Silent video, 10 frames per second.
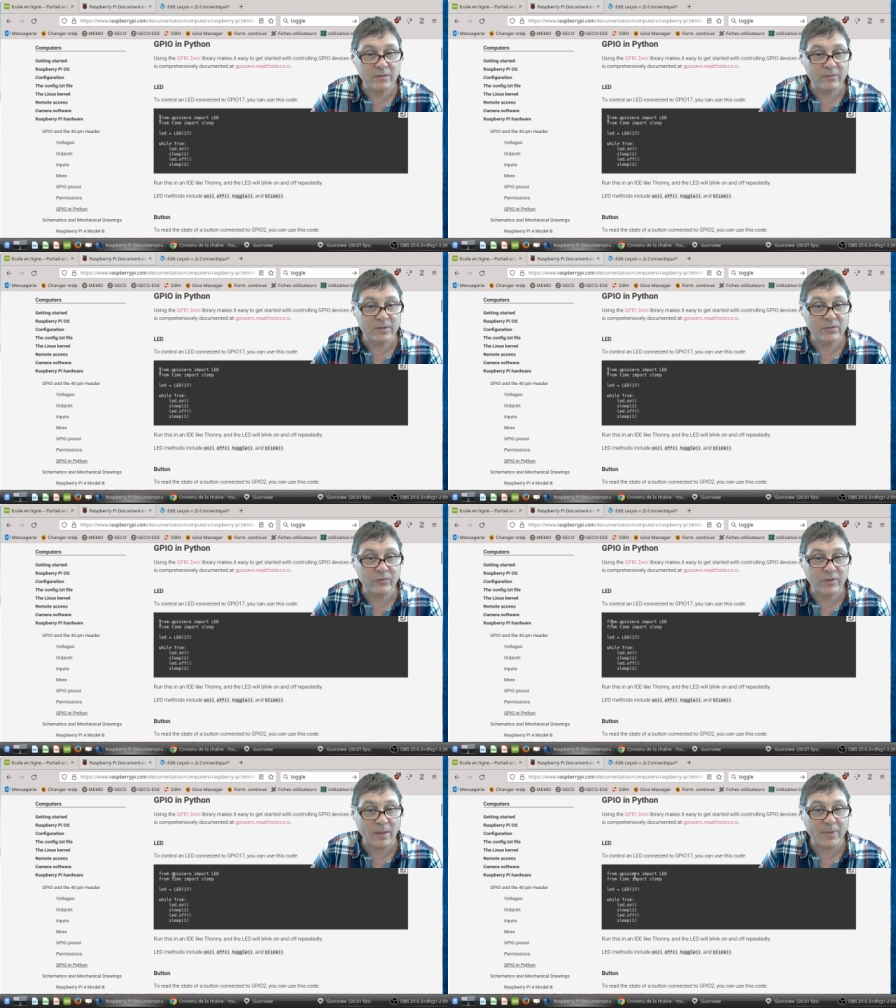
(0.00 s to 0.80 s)
il
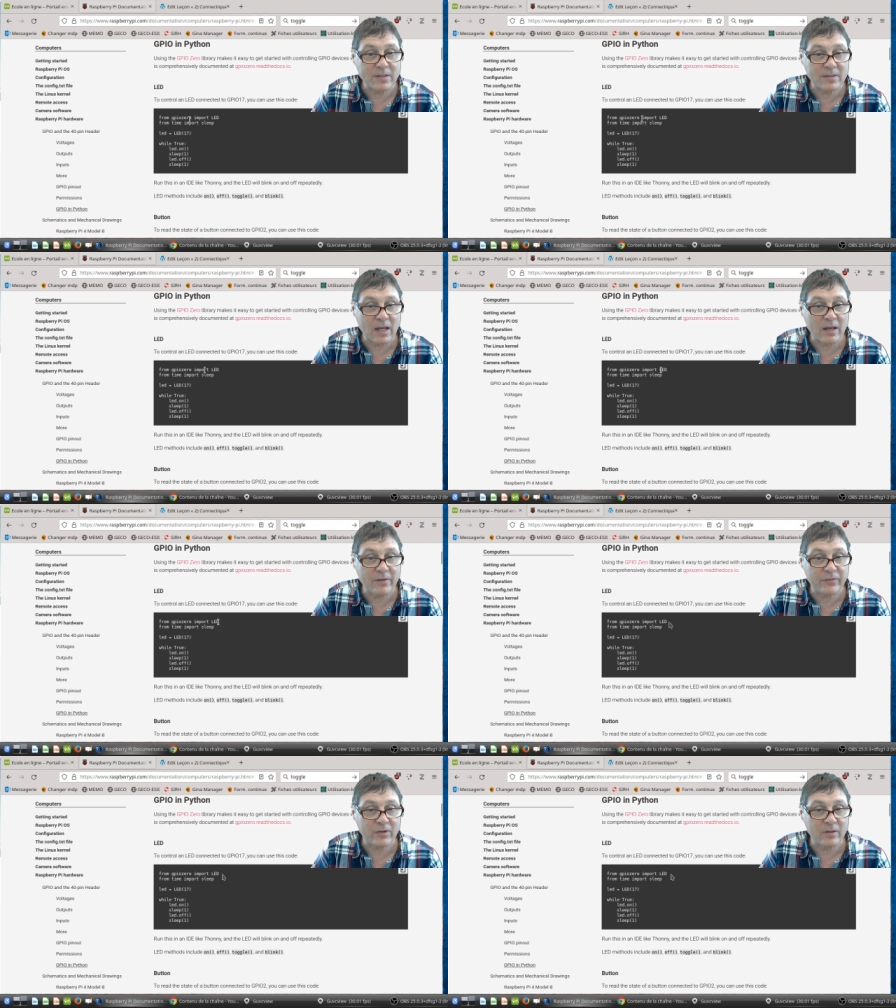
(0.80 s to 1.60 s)
faut taper
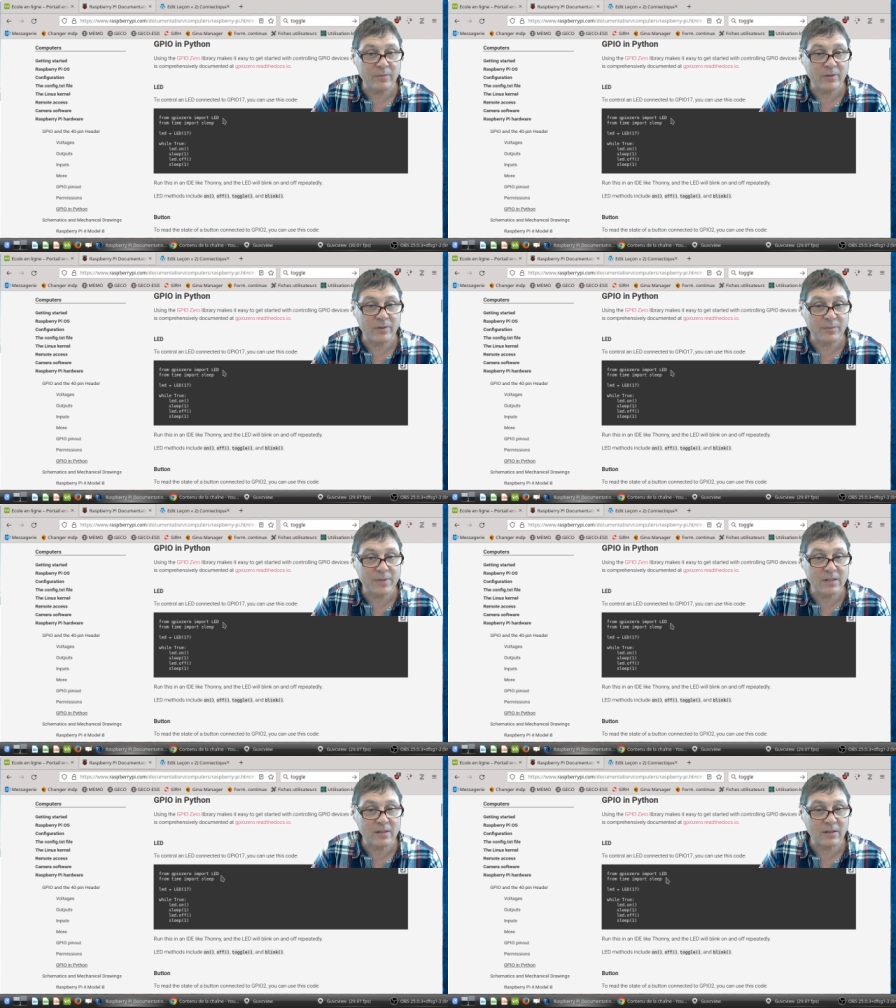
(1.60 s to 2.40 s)
ça, from
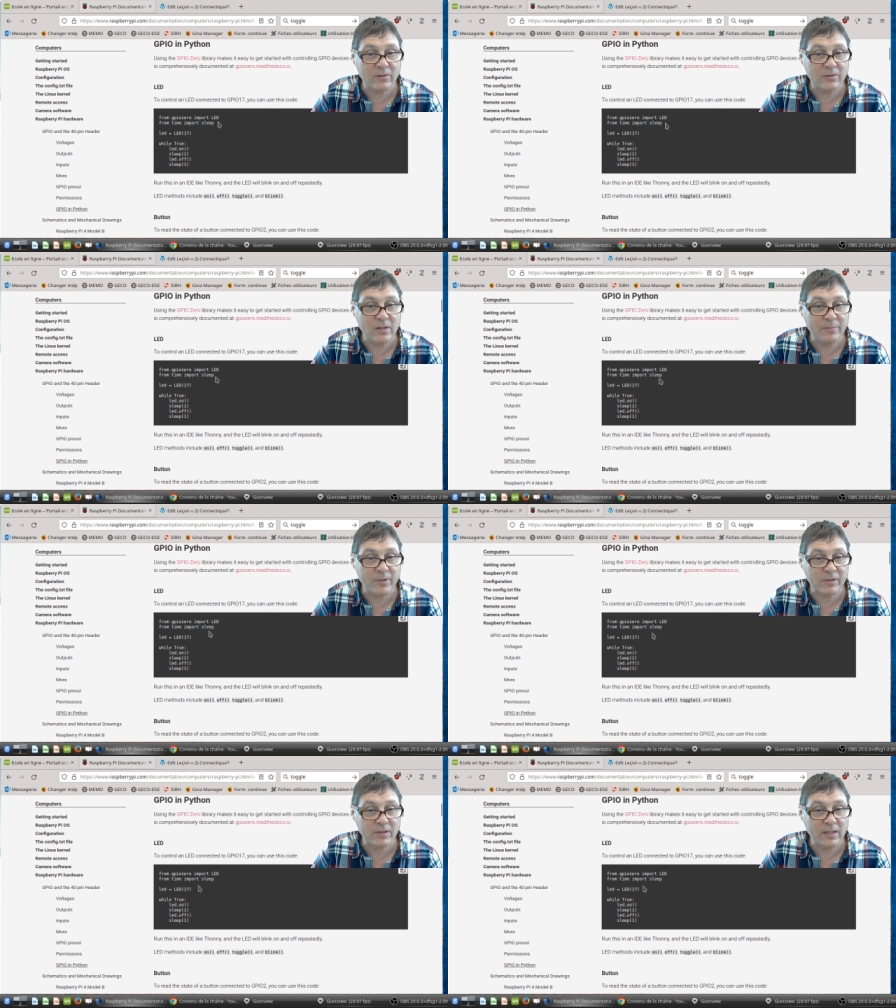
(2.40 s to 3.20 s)
pi0
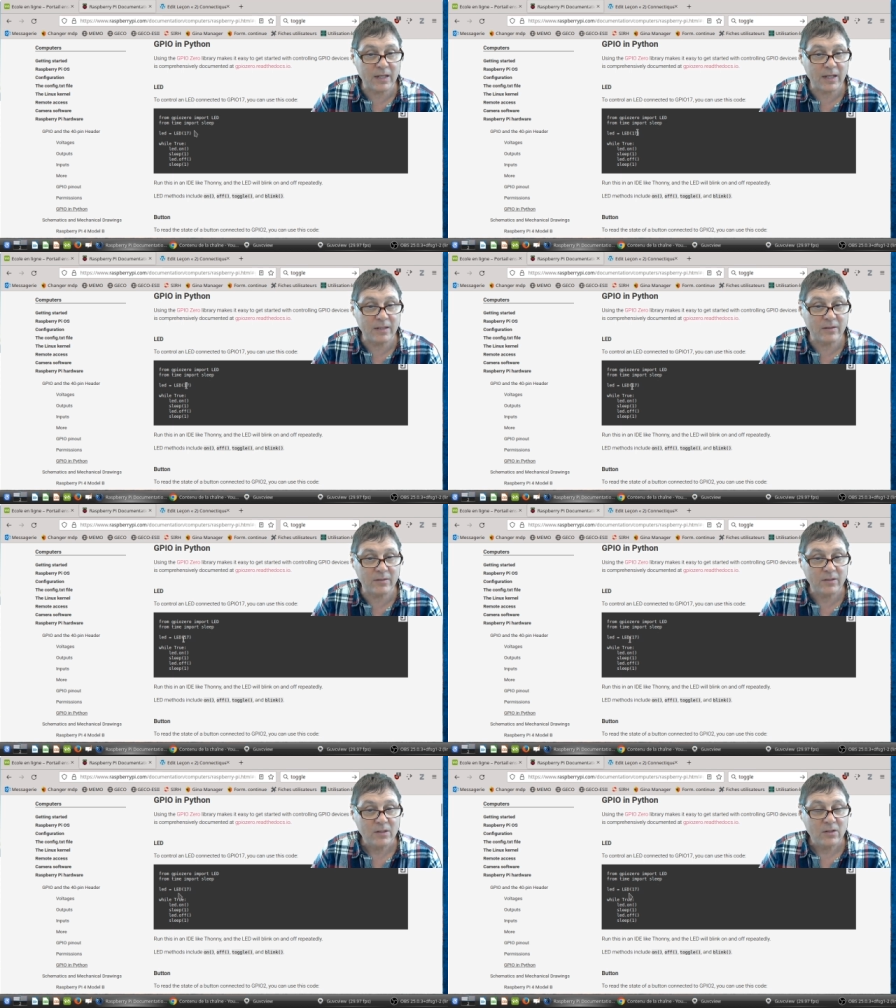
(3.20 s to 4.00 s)
import
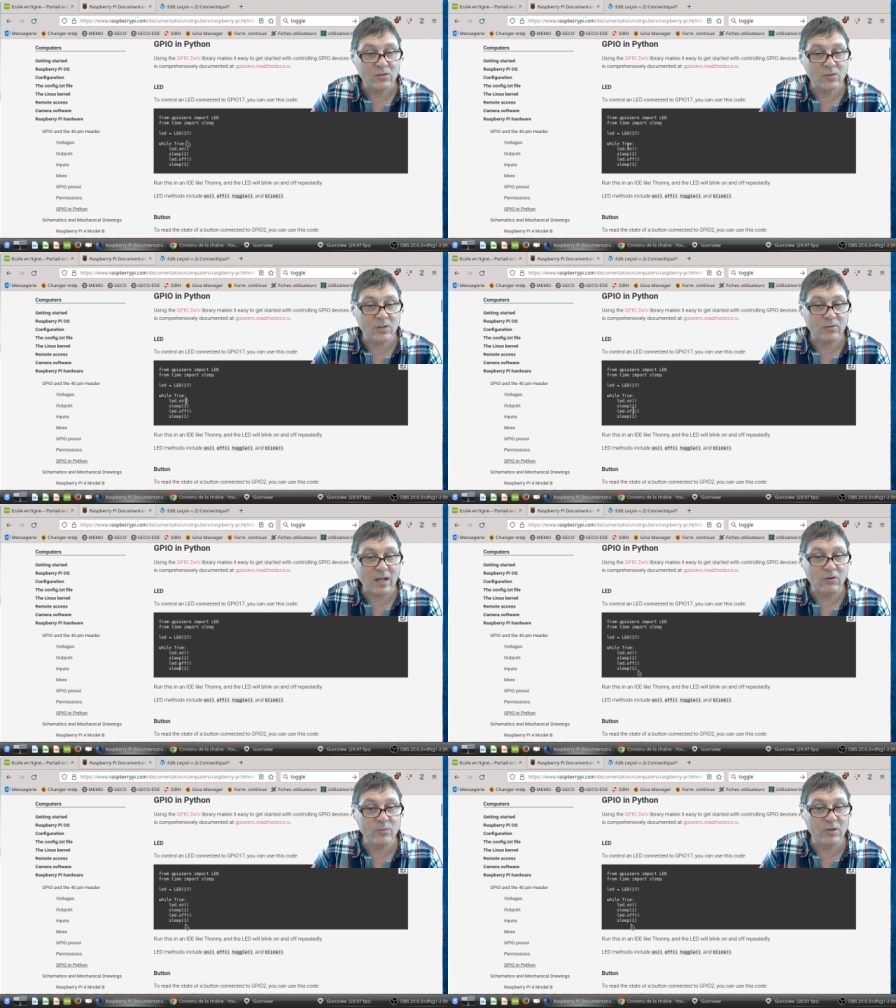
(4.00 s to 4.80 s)
LED. Ensuite on
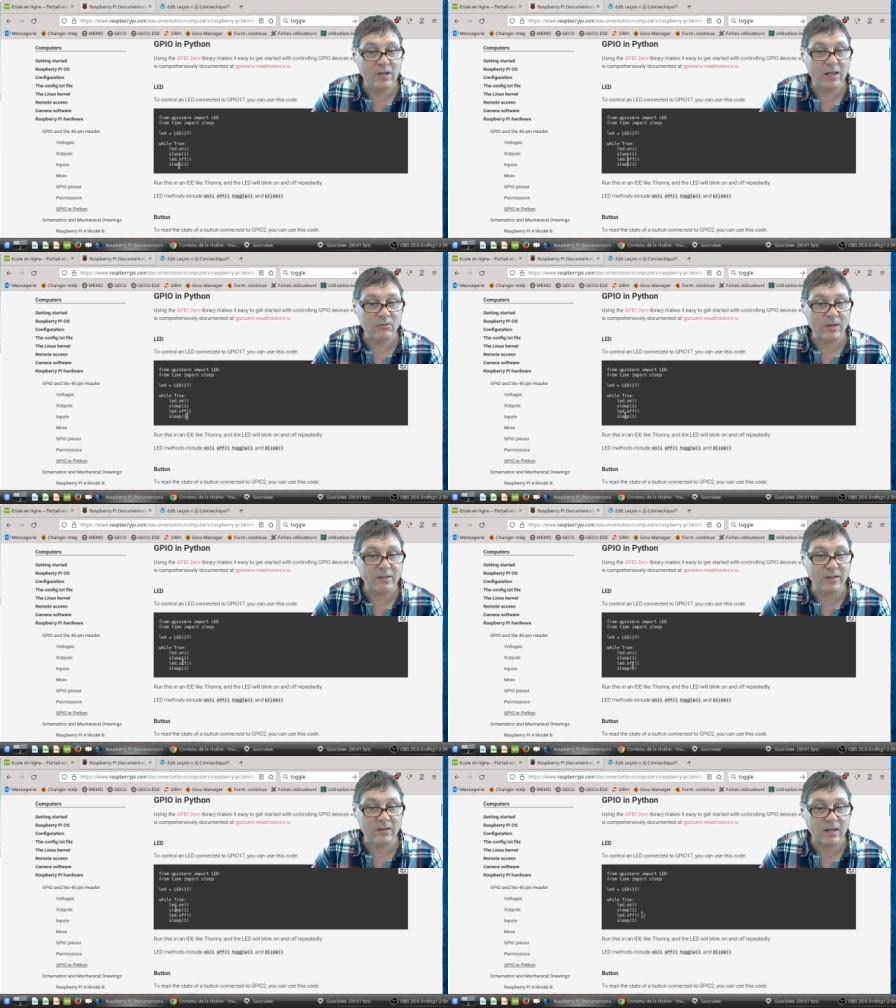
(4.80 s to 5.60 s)
allume une LED, on
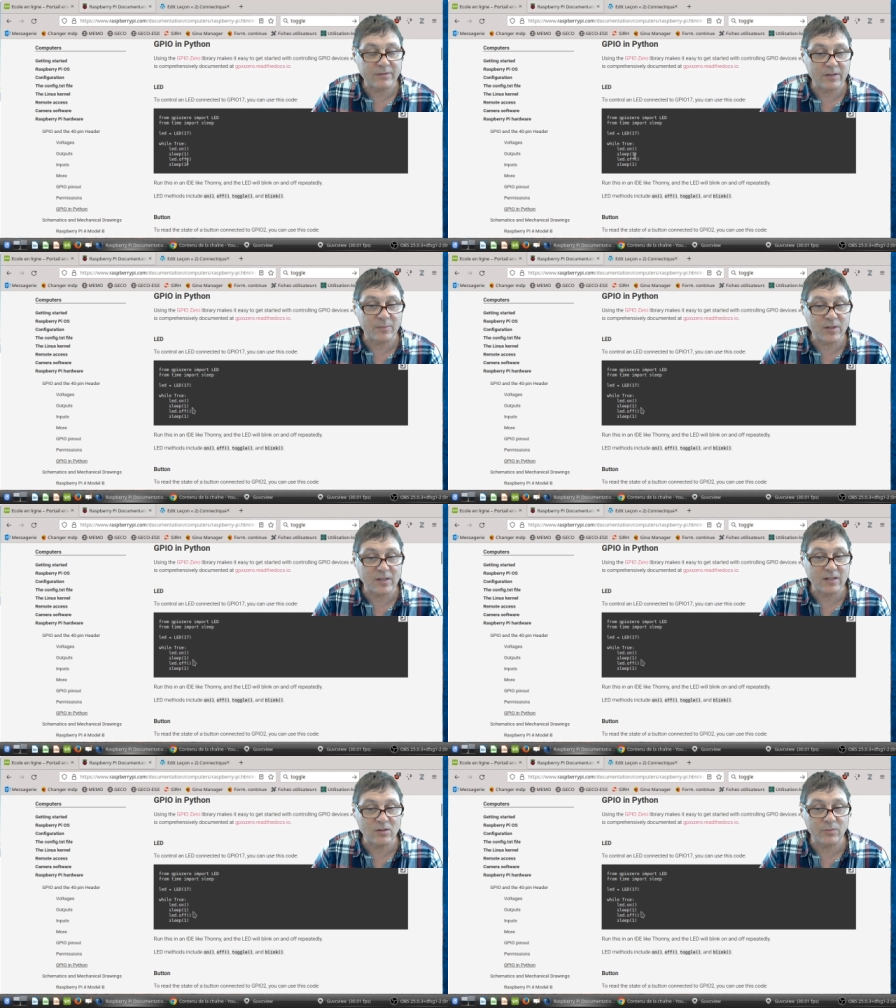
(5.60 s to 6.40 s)
l'éteint. Là c'est un
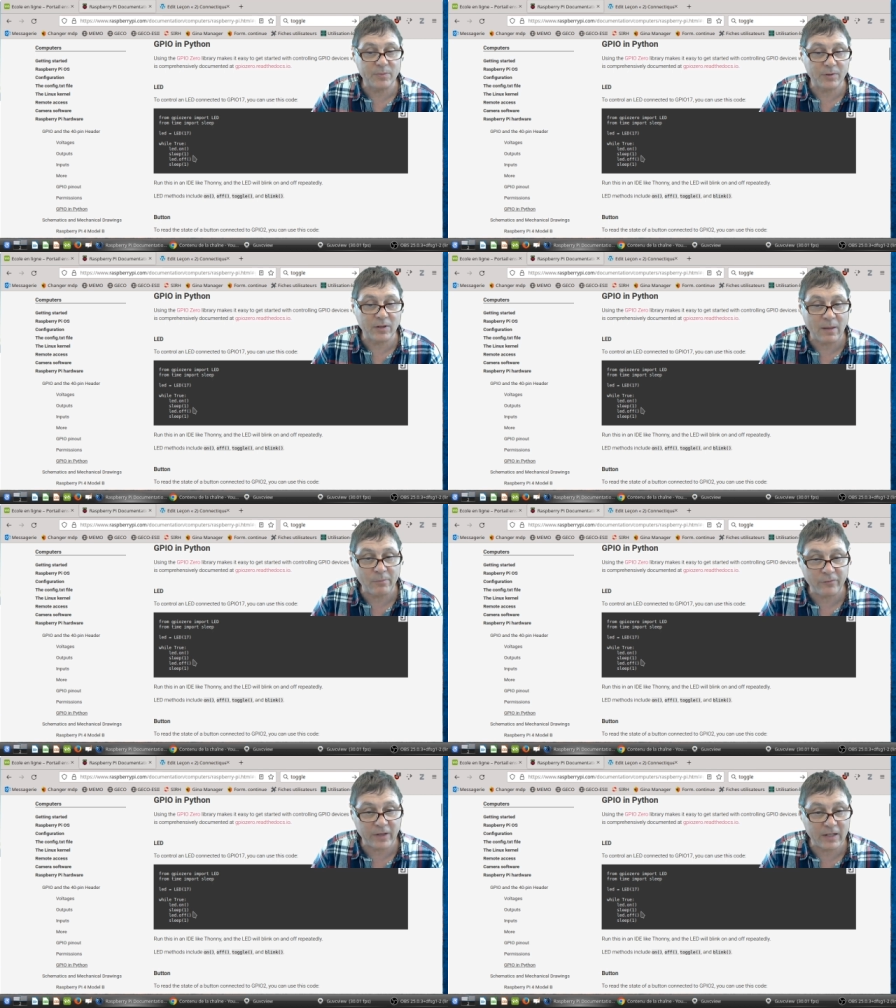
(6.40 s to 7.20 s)
petit exemple de programme
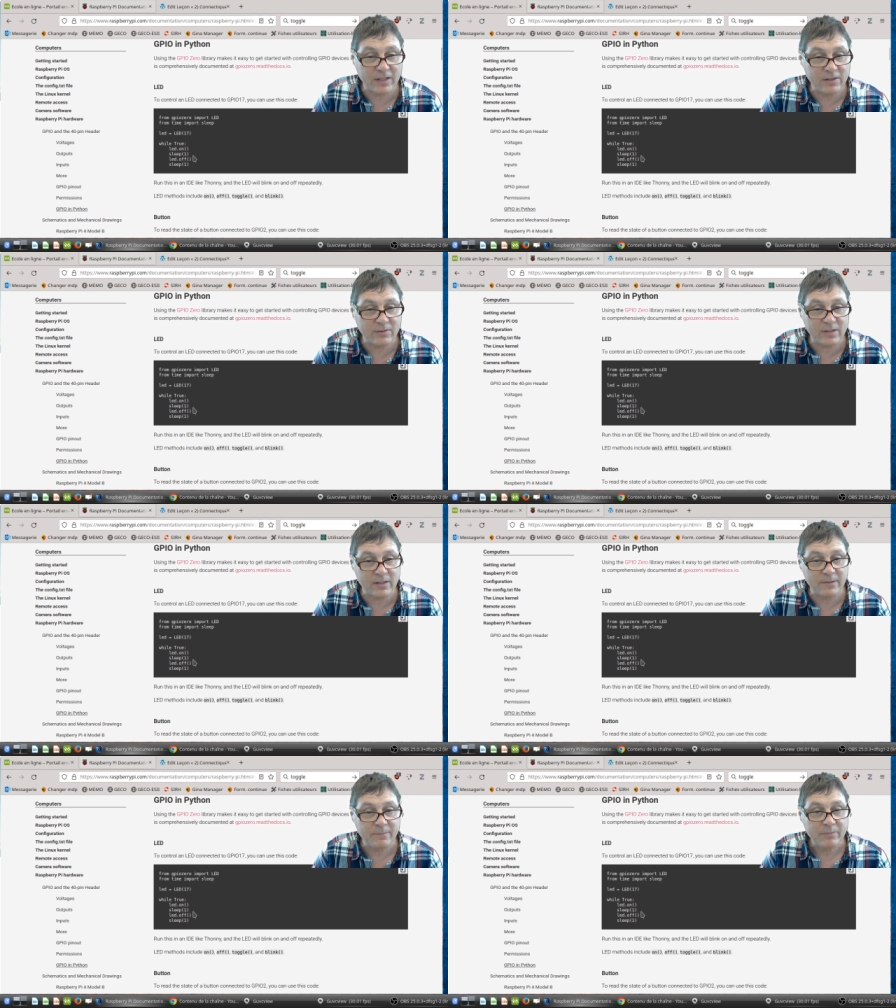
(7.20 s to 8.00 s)
pour faire
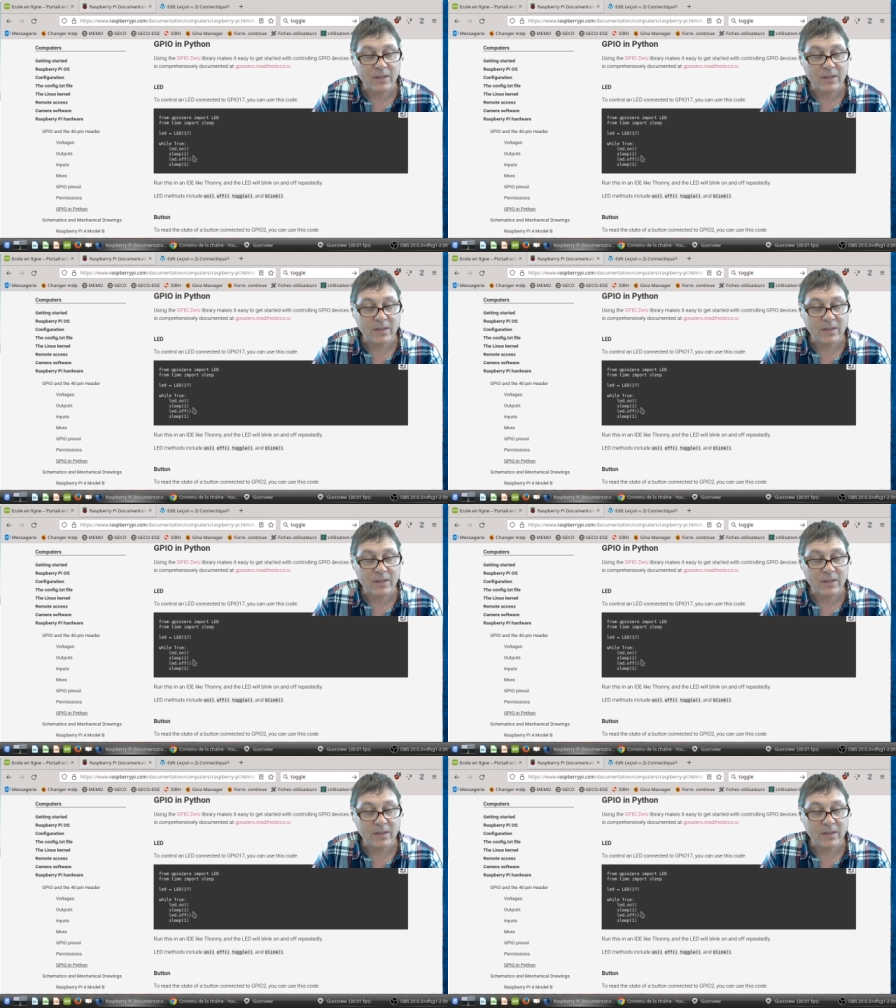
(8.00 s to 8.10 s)
clignoter.